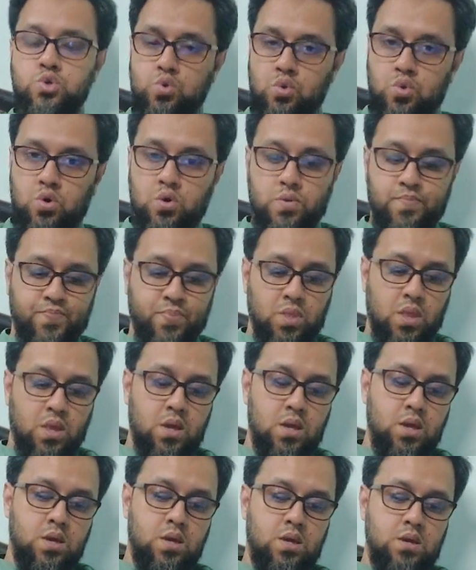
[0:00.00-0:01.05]
সো
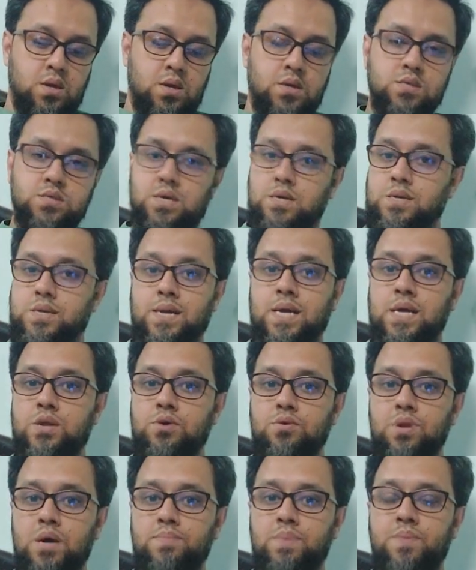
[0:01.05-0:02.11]
চারটা
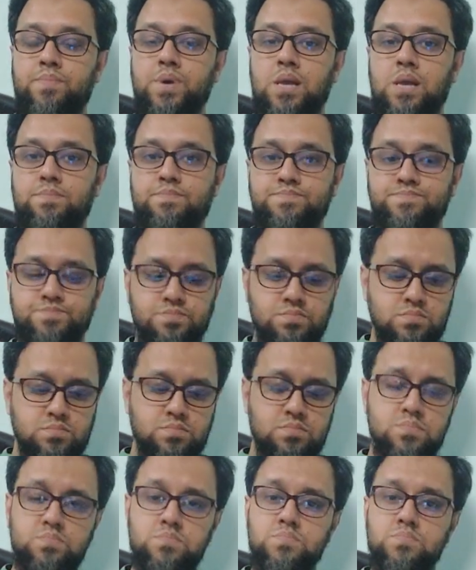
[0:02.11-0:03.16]
ক্যাটাগরি আমরা পেলাম
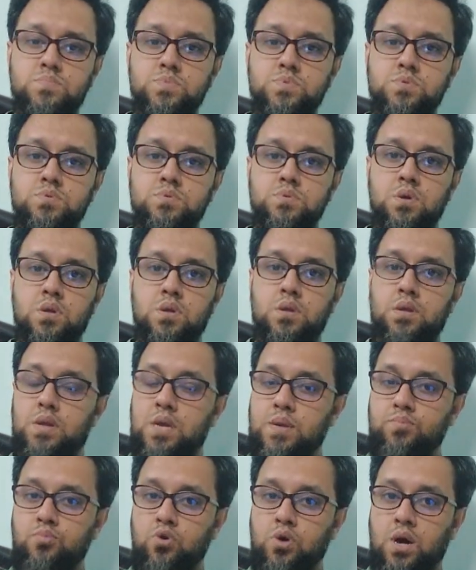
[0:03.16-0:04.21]

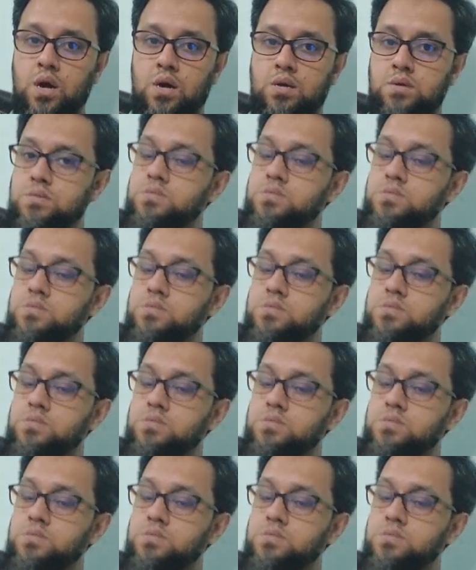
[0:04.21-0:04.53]
নিরেট বোকা